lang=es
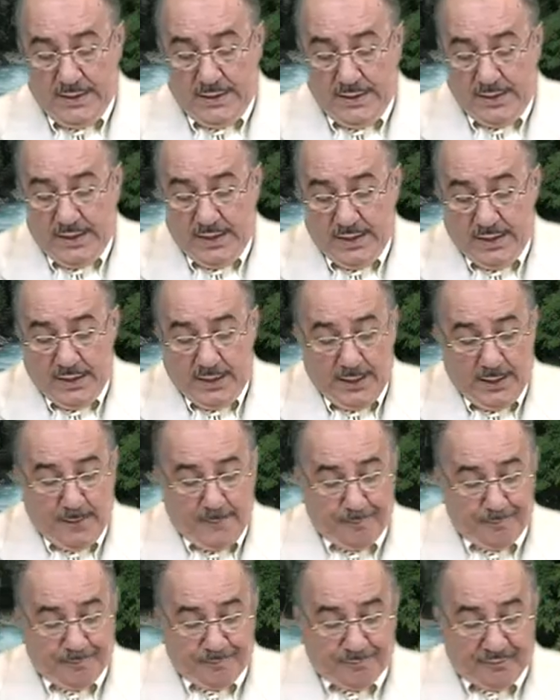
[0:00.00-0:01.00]
Eh,
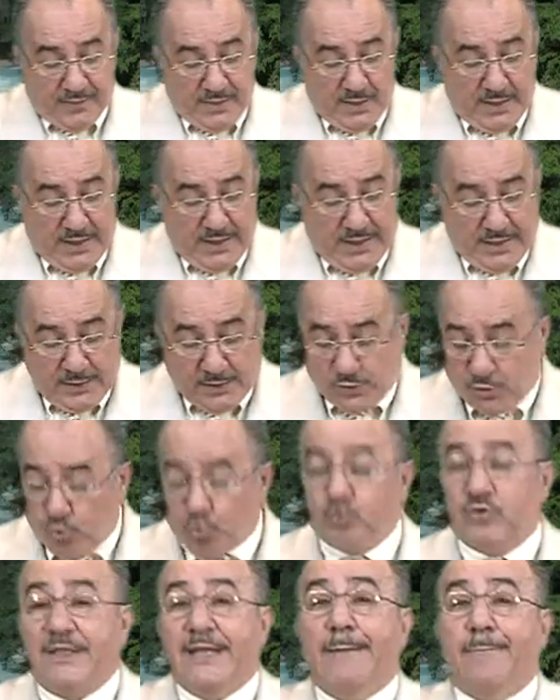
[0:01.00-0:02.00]
en
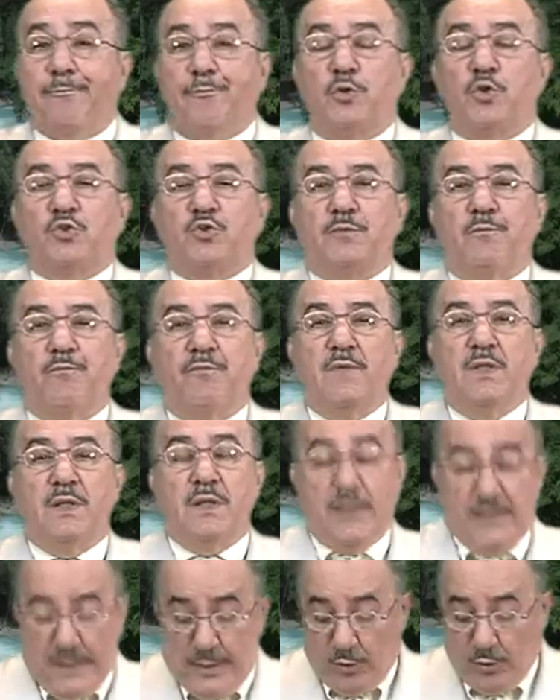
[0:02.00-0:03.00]
sus tiempos.
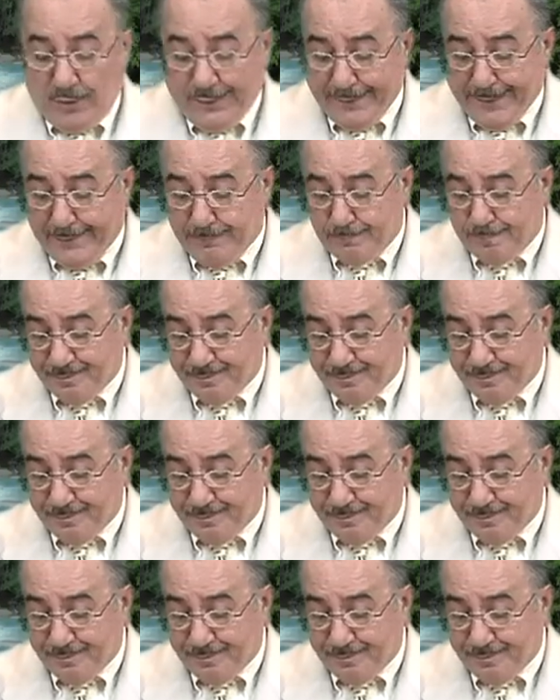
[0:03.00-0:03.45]
Y ahora